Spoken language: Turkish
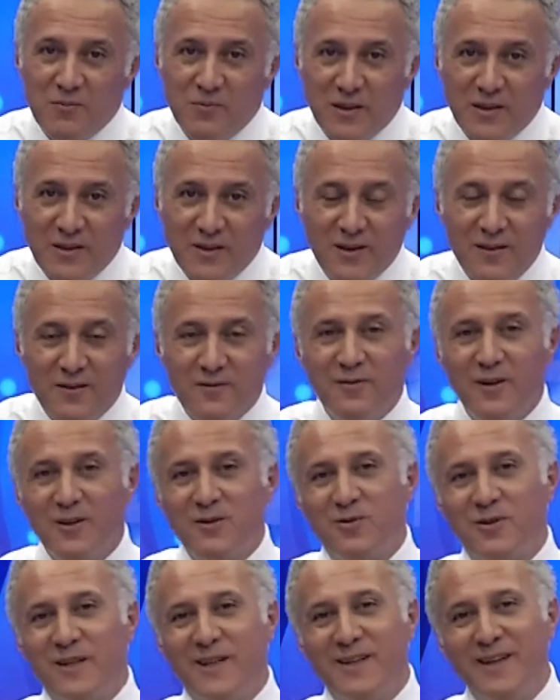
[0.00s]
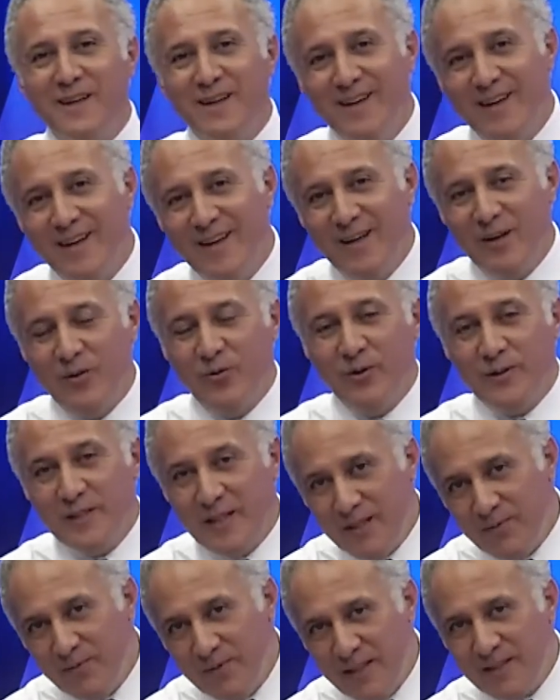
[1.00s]
bin liralık faturaya
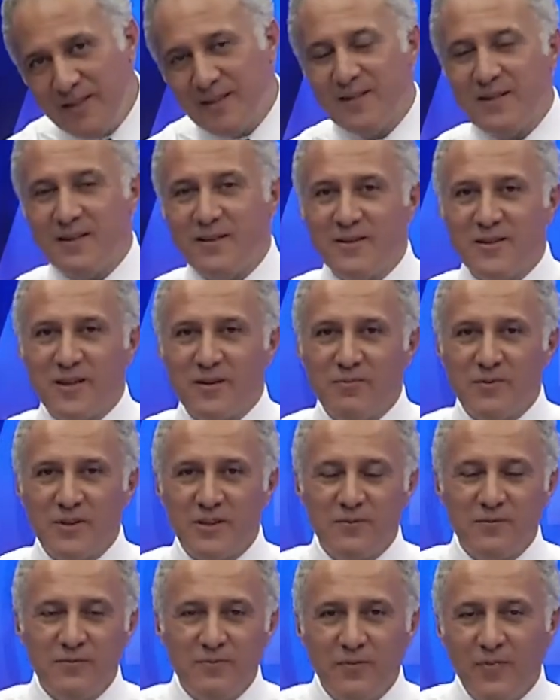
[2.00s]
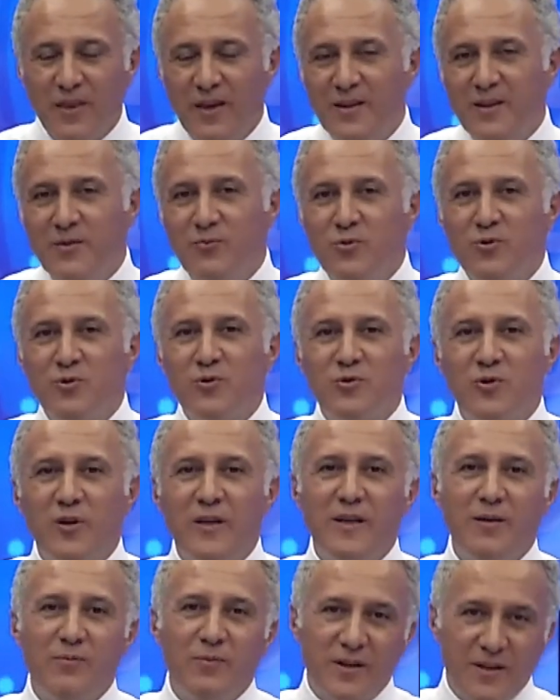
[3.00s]
ödeyip itiraz edecekmiş. Şimdi bunu
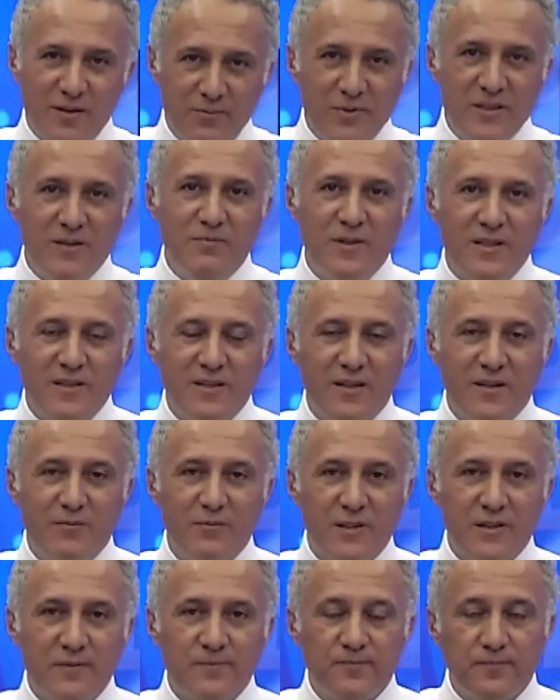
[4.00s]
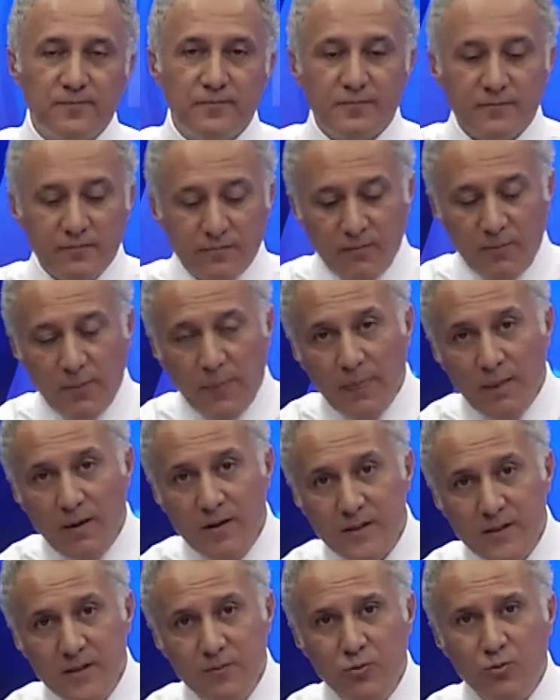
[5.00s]
söyleyen bakın bizim insanımız.
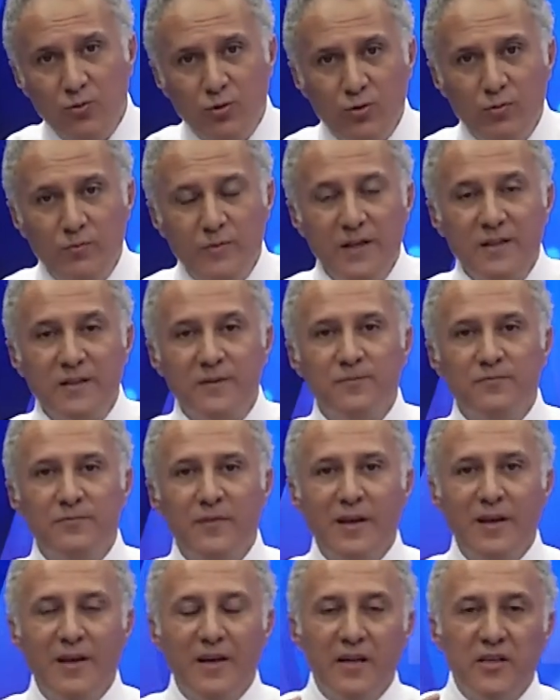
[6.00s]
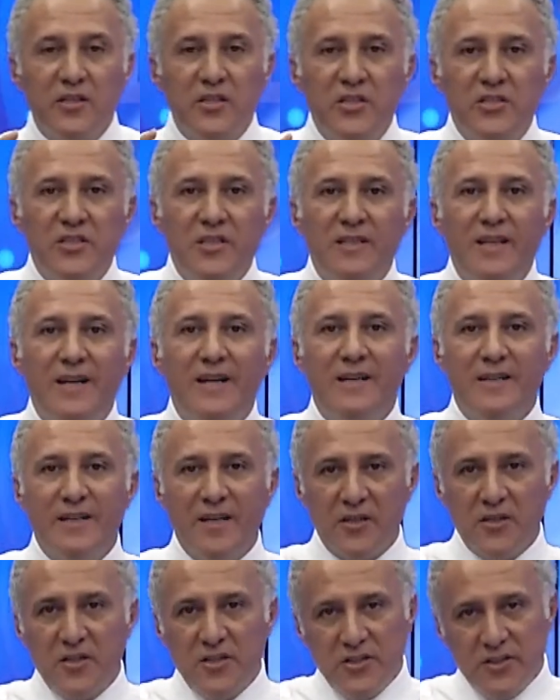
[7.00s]
Şimdi bu kurumlar kişilerle
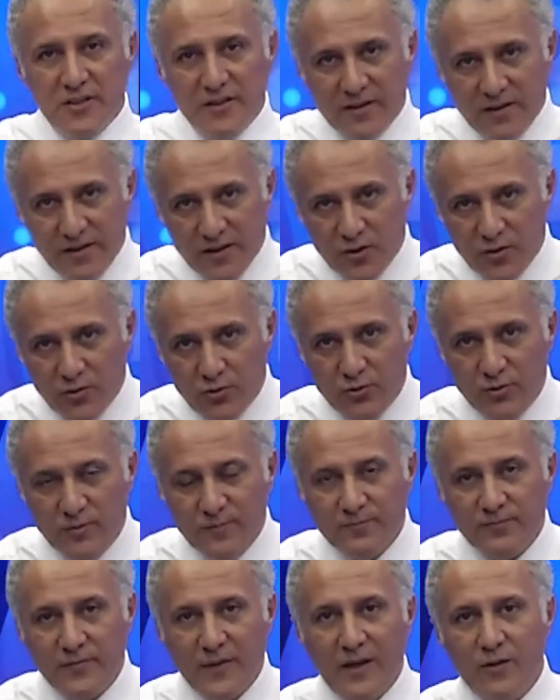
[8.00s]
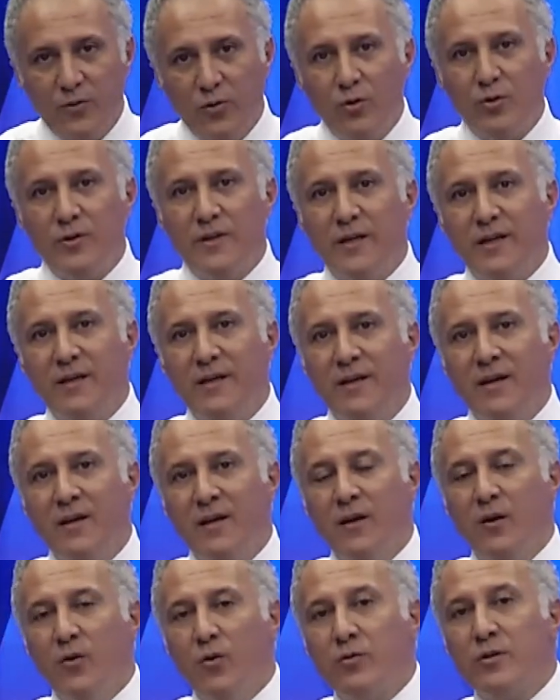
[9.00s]
kişilikleşiyor. Yani orada
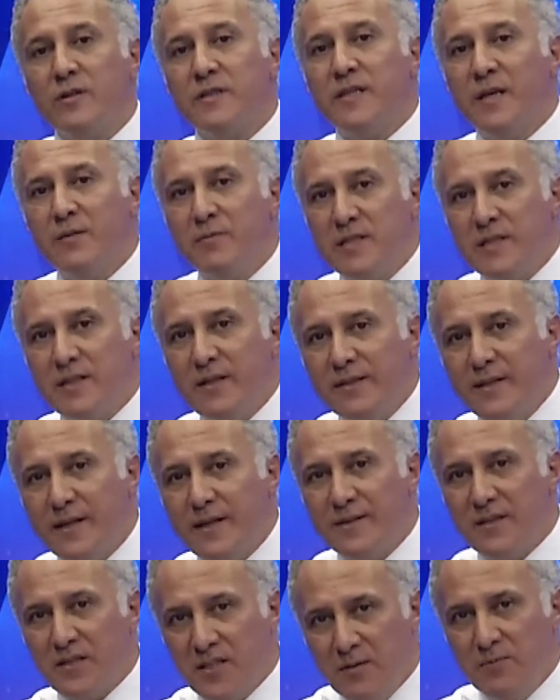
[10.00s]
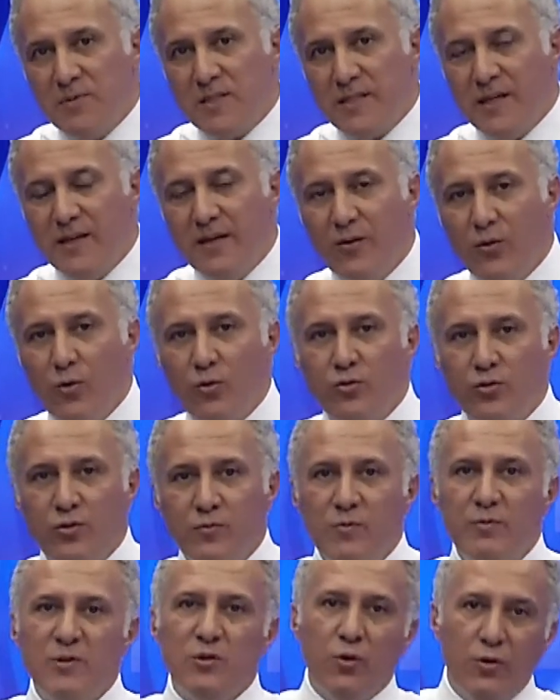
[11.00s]
onu temsil eden kimse o
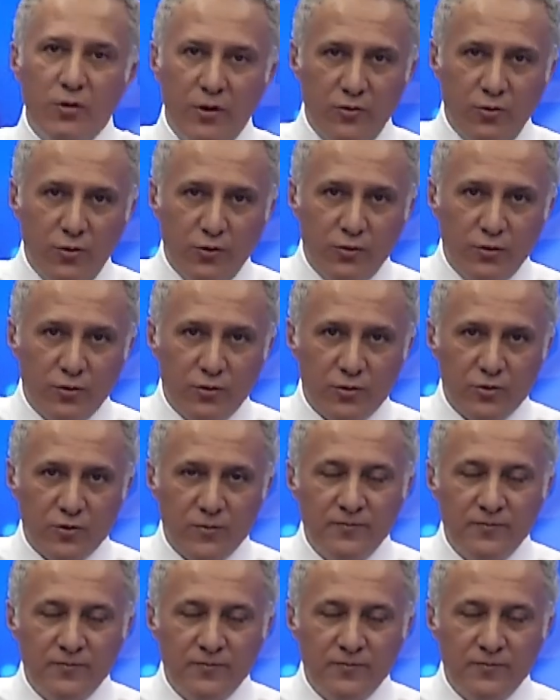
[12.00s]
kurumu biz öyle görüyoruz.